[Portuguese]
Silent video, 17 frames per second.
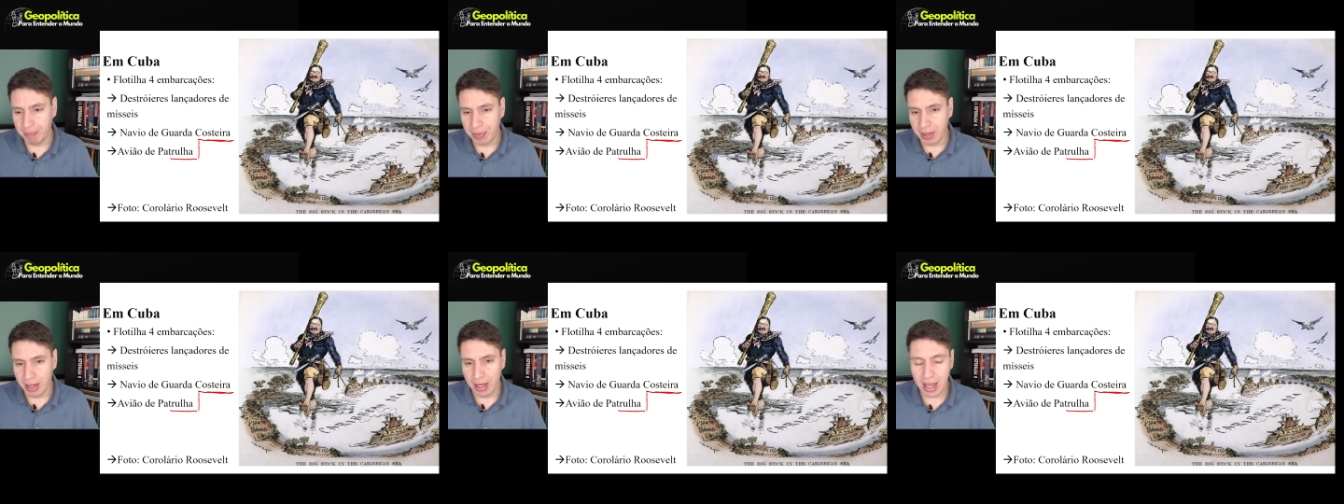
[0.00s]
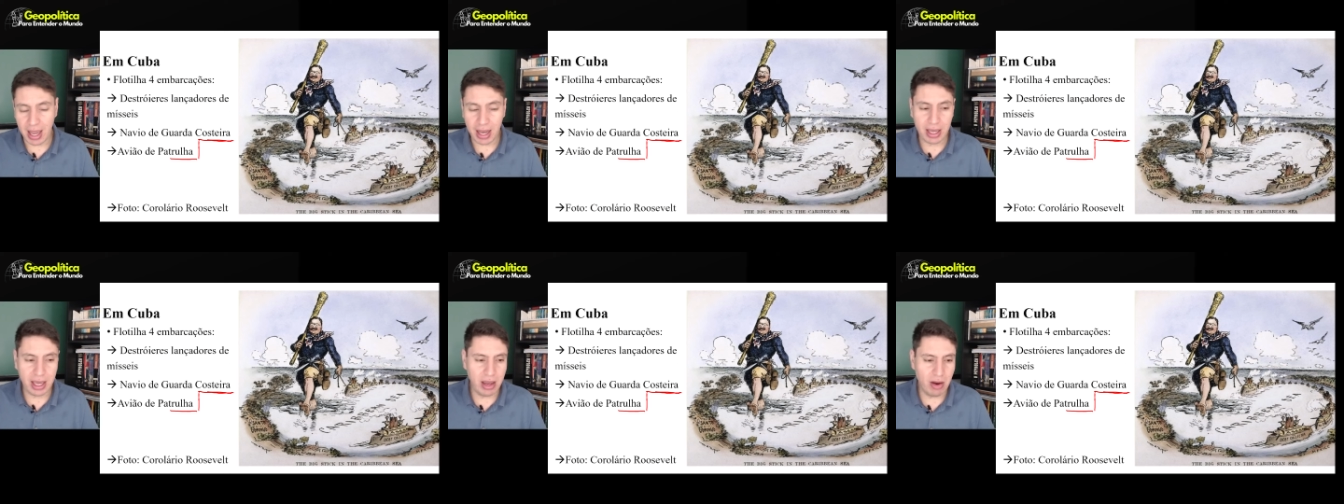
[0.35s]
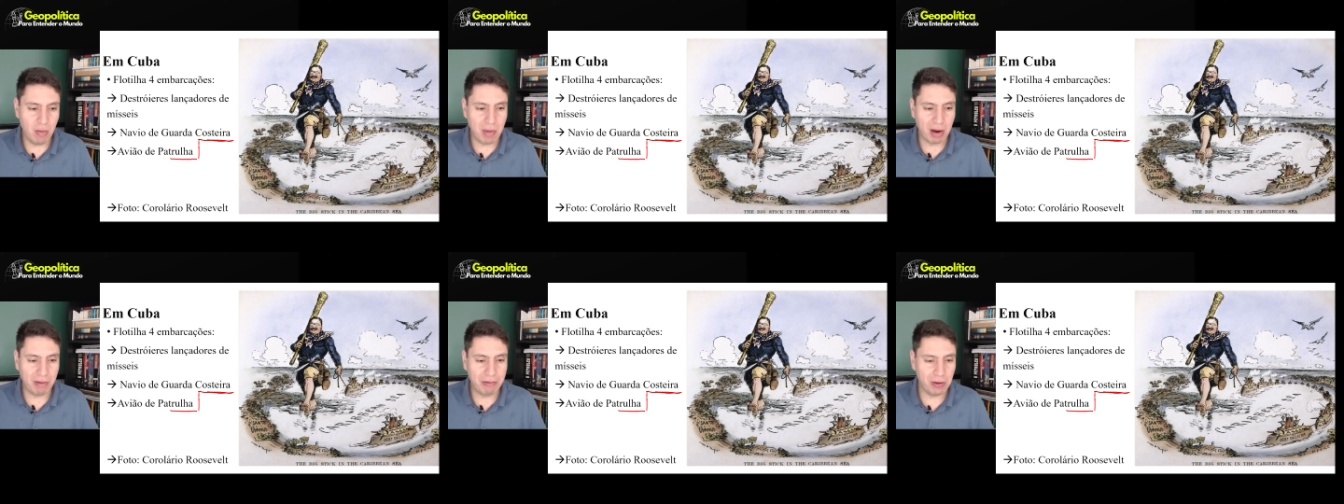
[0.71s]
E aqui
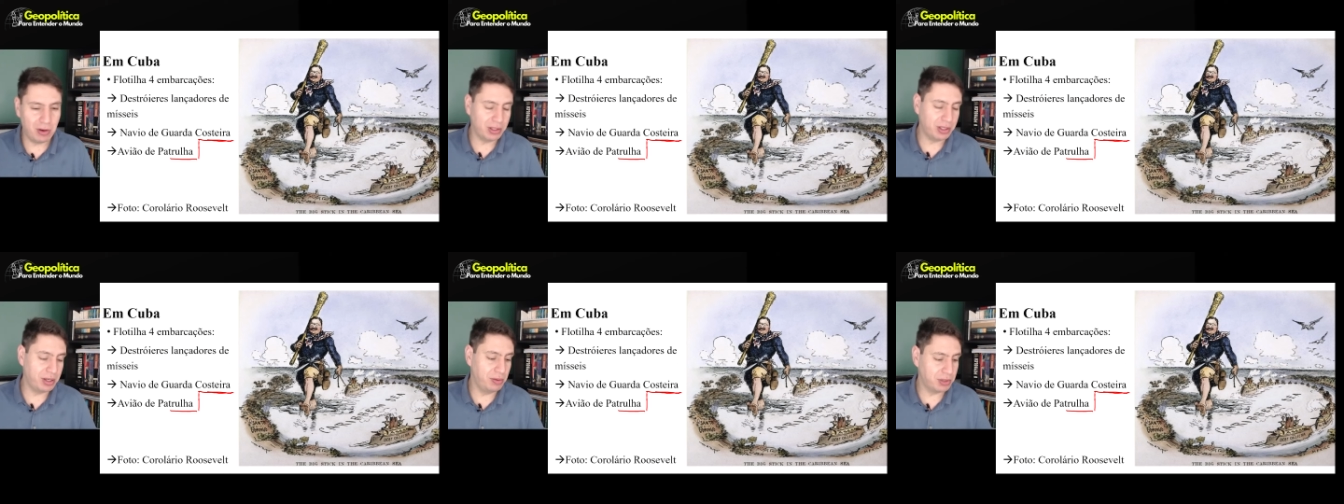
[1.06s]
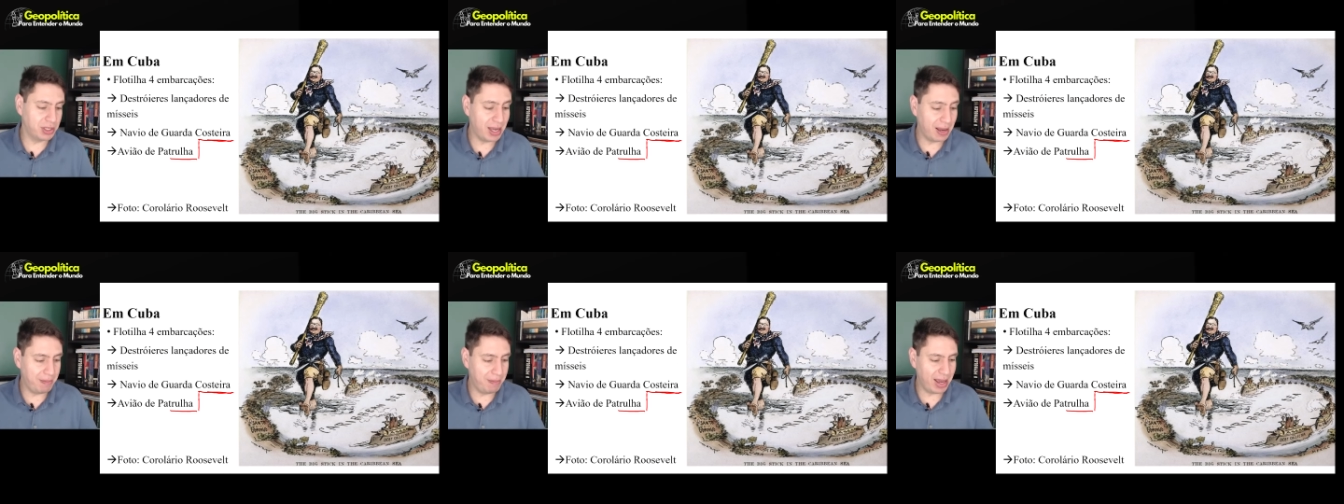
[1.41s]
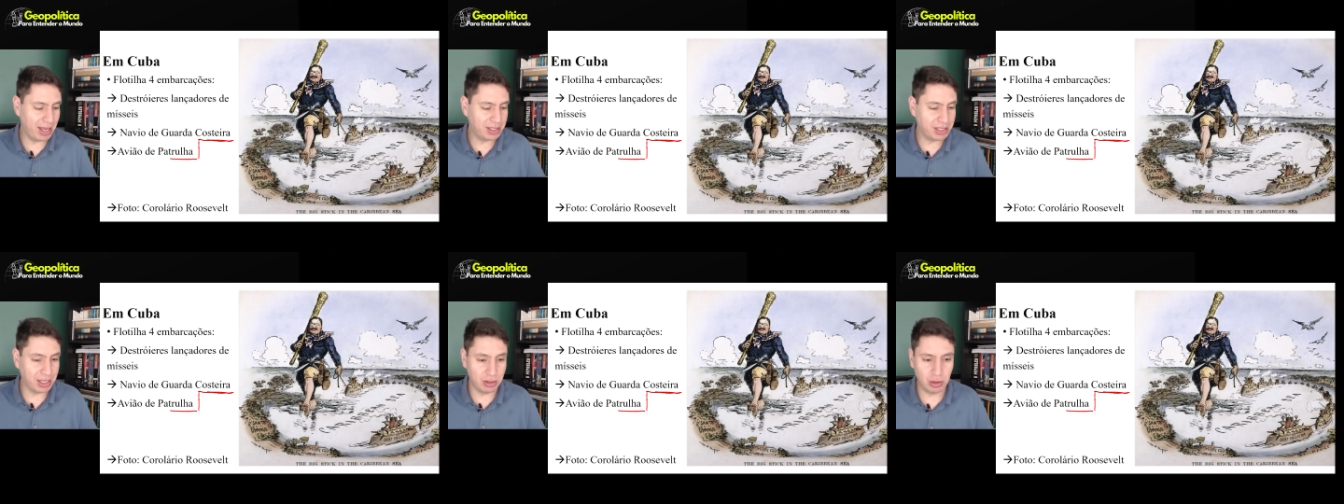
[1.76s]
uma foto que nos
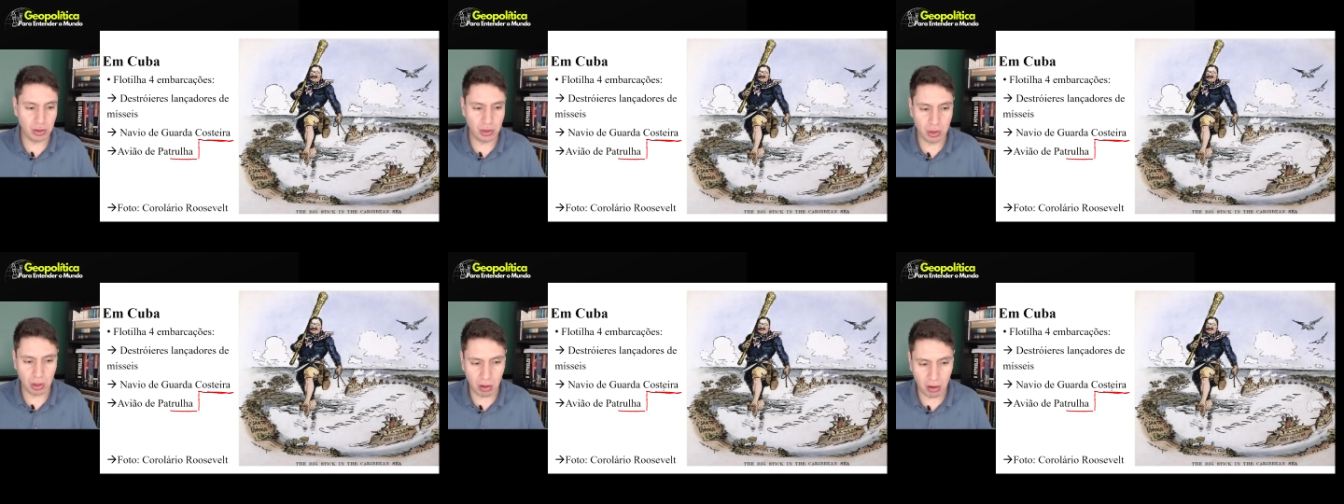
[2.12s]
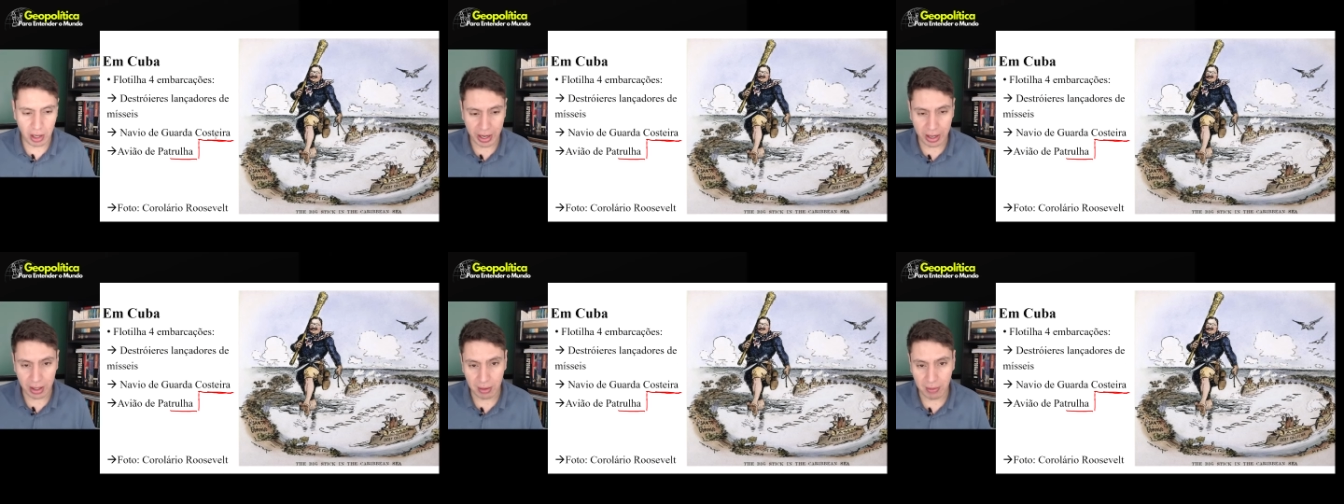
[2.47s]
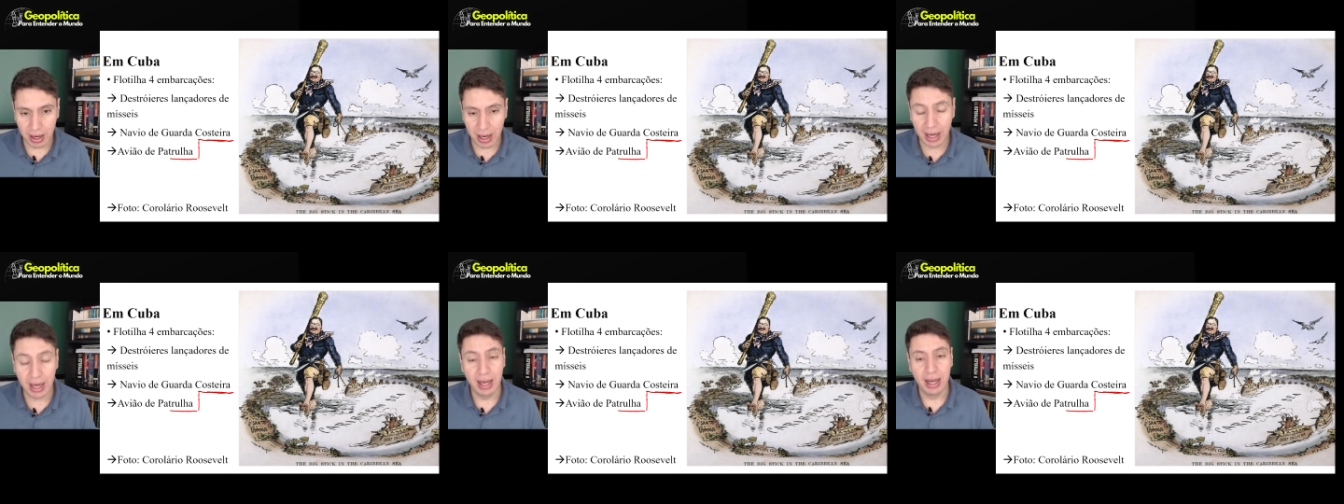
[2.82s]
remete à história, não
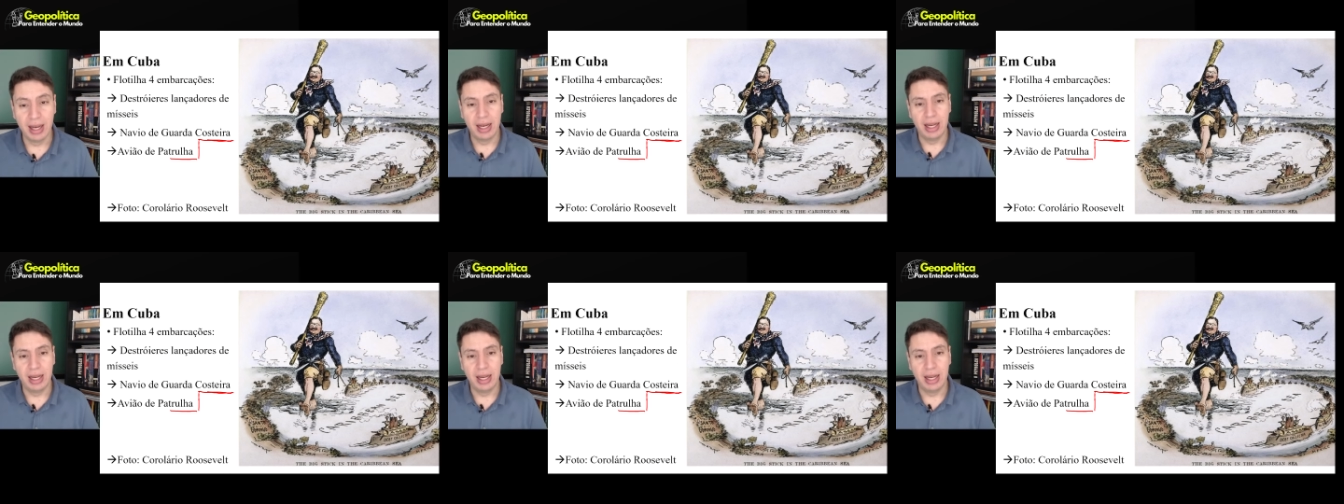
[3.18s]
é?